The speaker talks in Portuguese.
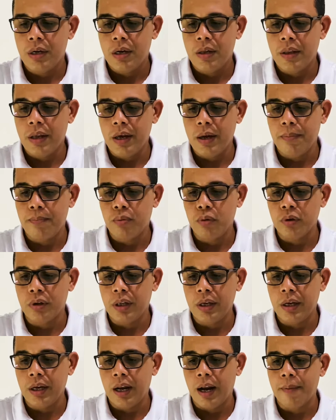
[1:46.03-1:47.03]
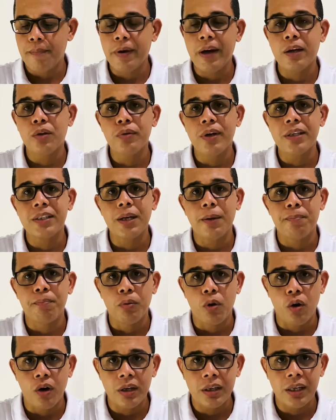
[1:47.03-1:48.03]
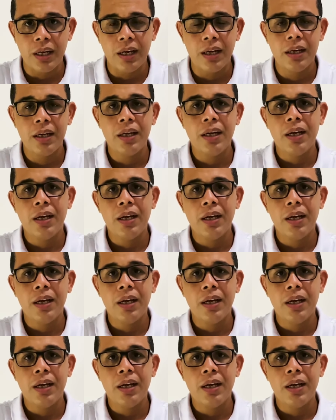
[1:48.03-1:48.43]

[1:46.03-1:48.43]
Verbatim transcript: né, por ter aberto essa porta